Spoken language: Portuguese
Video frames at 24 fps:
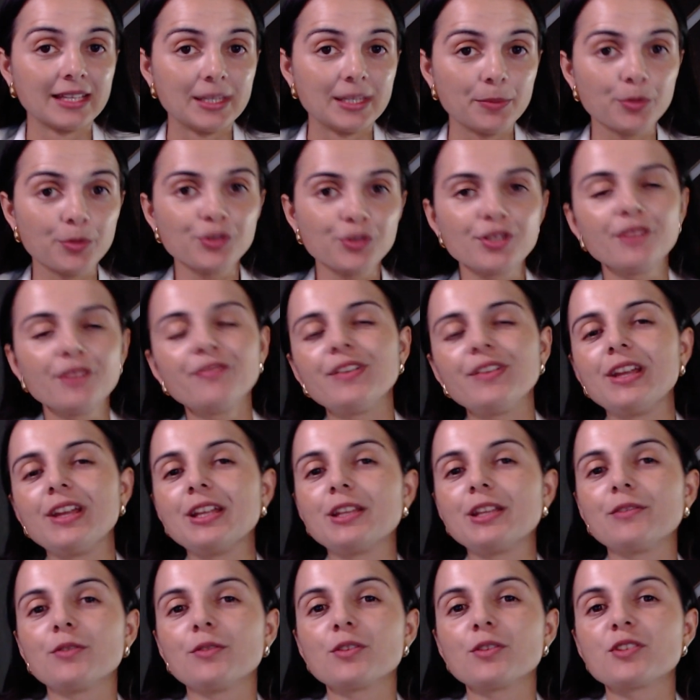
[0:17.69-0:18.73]
Depois da
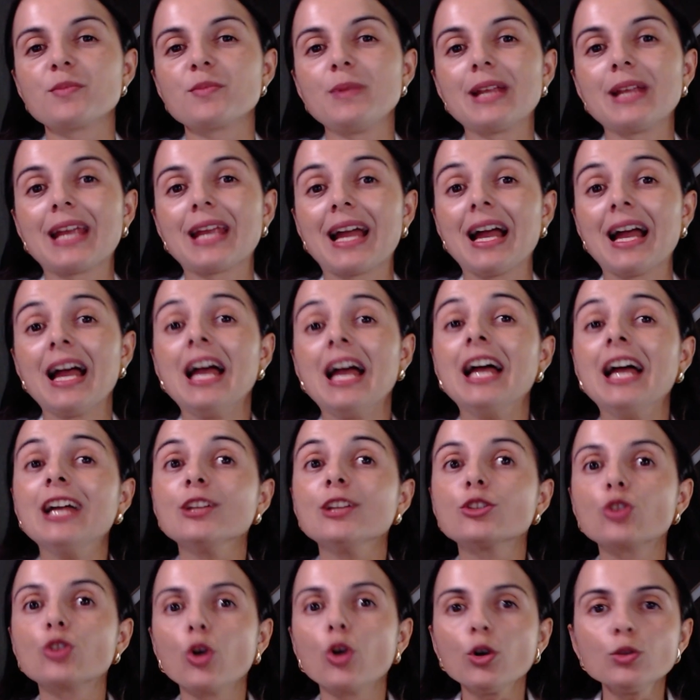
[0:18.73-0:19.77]
vinheta, eu vou te explicar
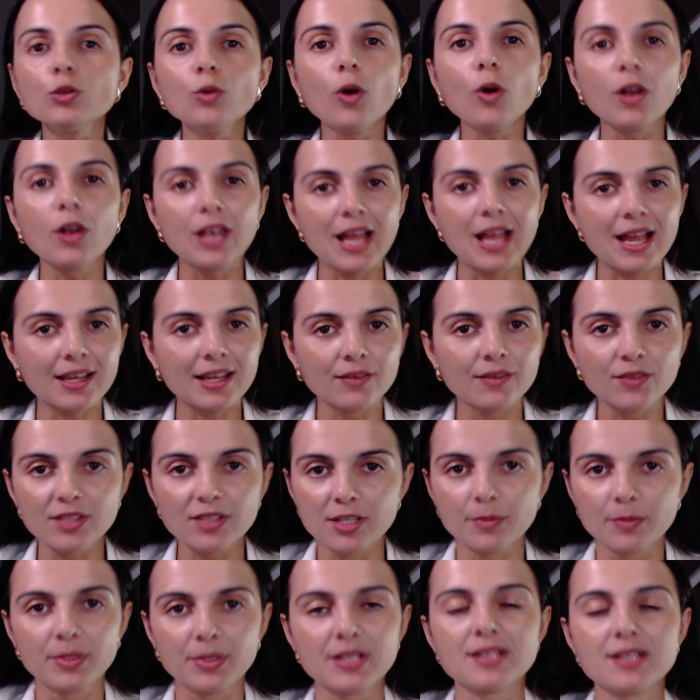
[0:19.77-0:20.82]
todo o olhar que
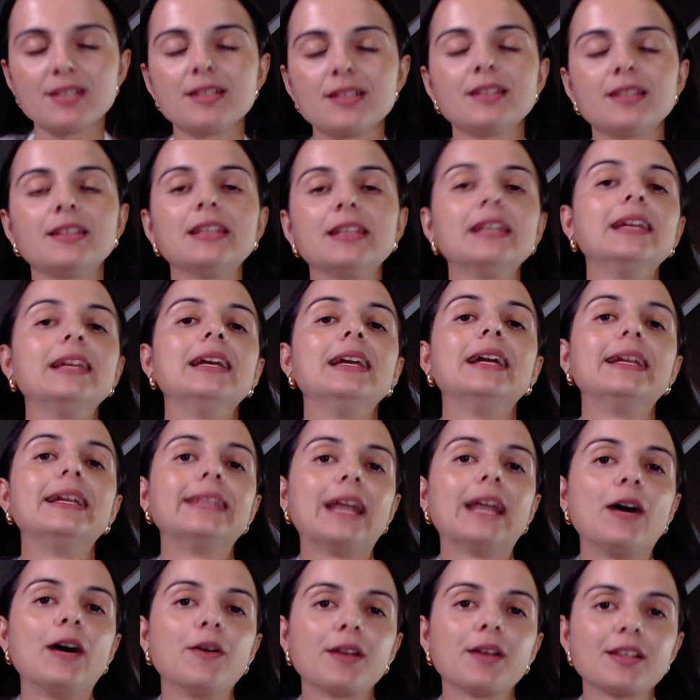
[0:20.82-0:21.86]
você precisa ter
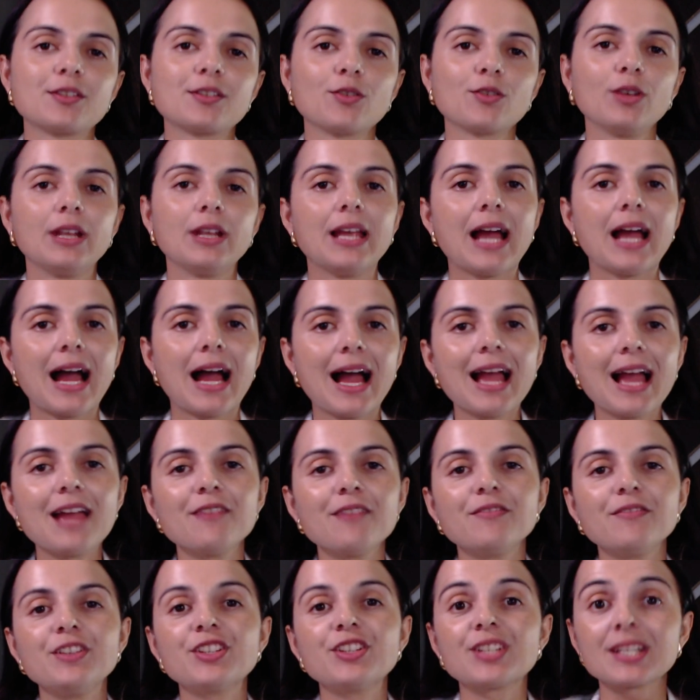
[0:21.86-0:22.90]
na hora de escolher a
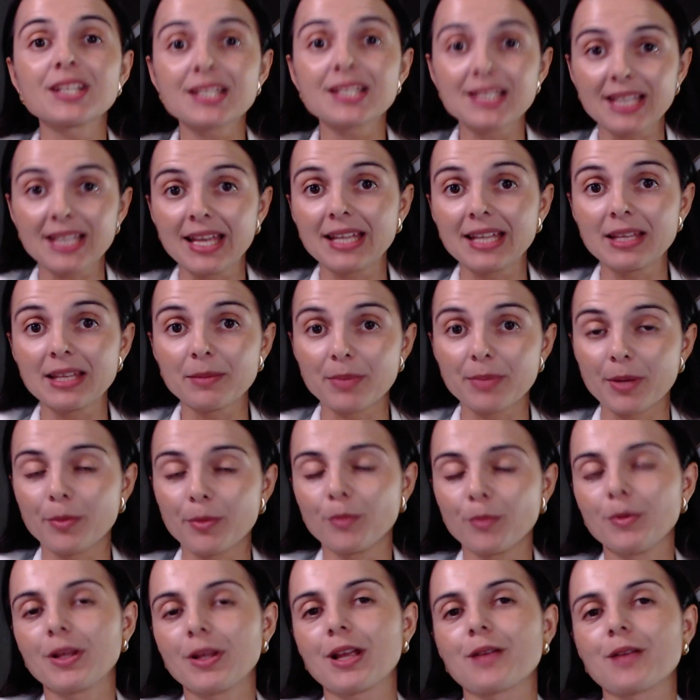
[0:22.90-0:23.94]
revista certa para
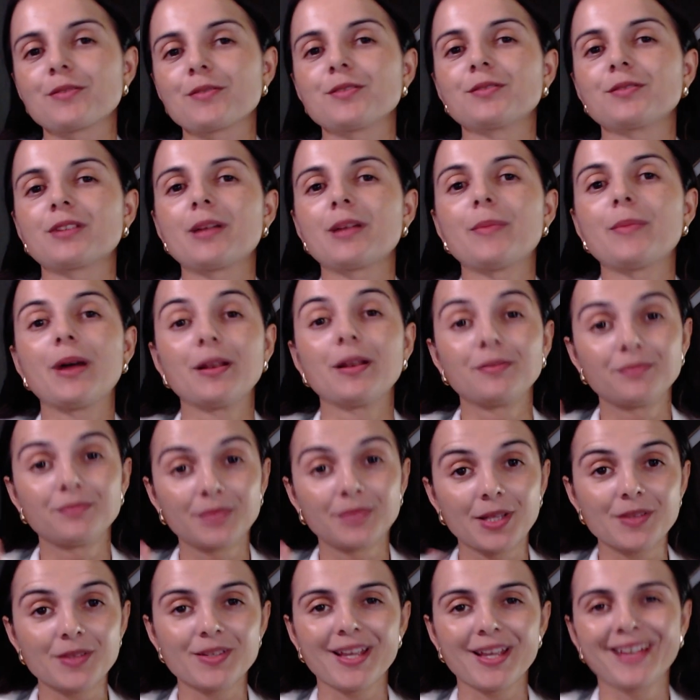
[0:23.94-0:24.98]
publicar o seu trabalho.
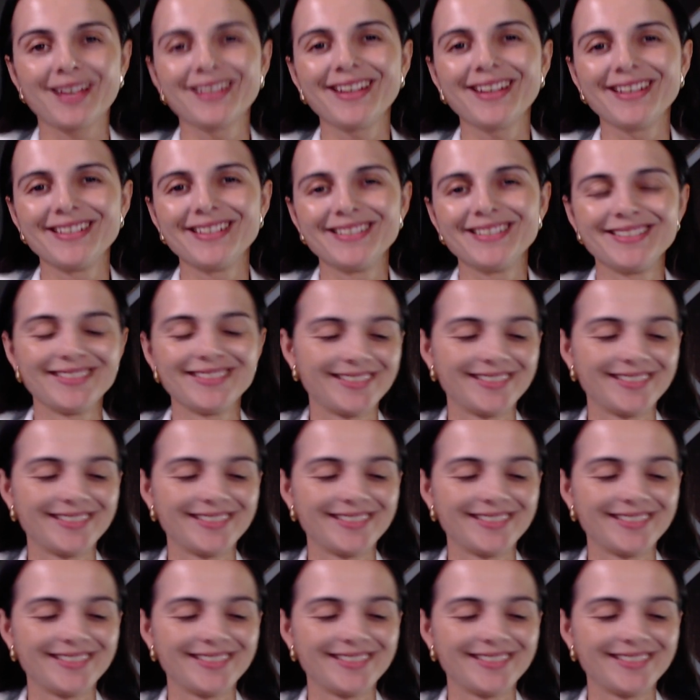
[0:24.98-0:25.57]
Não saia daí.